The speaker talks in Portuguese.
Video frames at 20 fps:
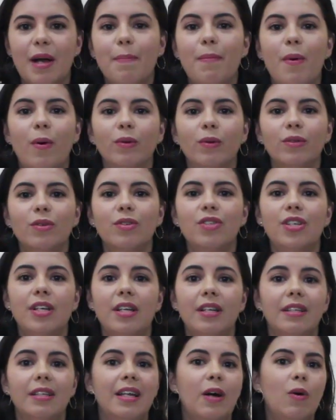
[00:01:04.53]
a ponto
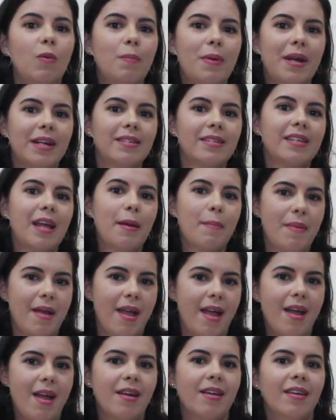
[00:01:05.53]
de não
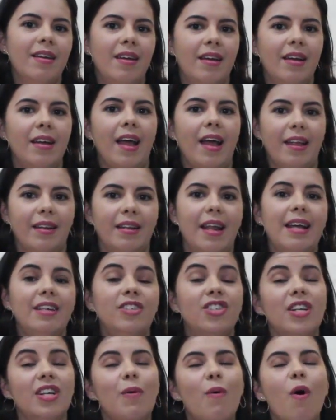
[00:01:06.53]
perceber, né,
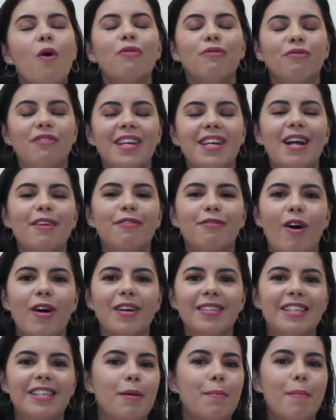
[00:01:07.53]
de não ouvir a
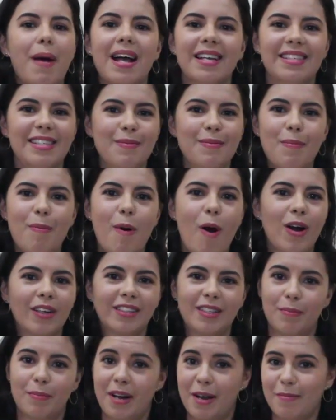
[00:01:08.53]
voz que mais
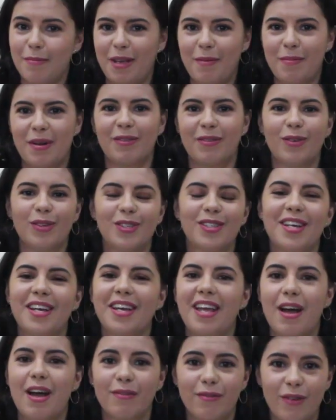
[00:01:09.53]
importa para mim e para você,
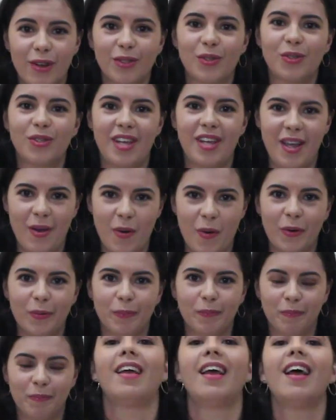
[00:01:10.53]
que é a voz do Senhor.
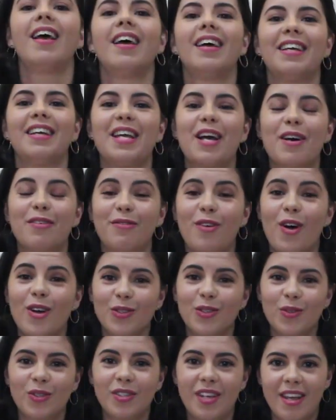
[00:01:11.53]
E a
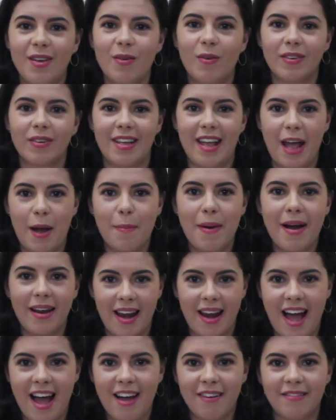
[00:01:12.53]
voz do Senhor, que é a
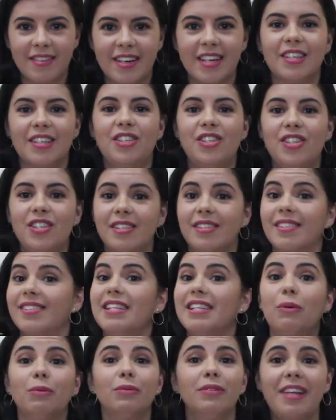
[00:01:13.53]
palavra, diz:
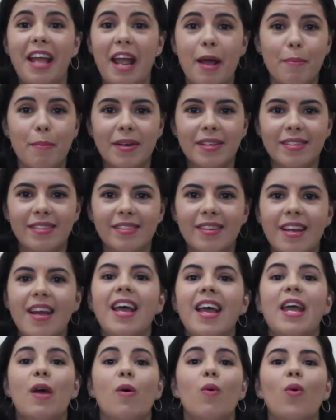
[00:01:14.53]
Não temas,
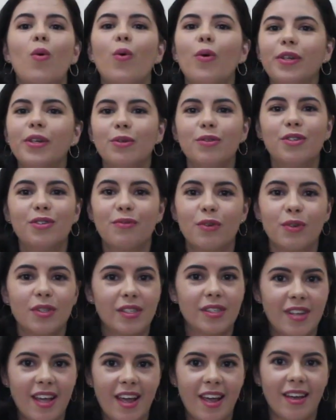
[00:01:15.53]
eu cuido de
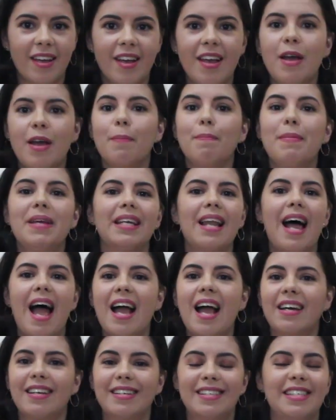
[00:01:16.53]
você,
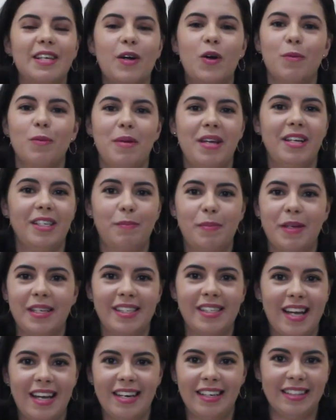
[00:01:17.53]
milagres são a minha
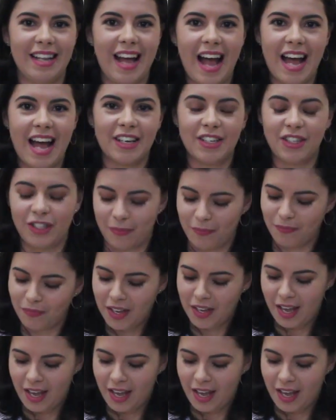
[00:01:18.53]
especialidade,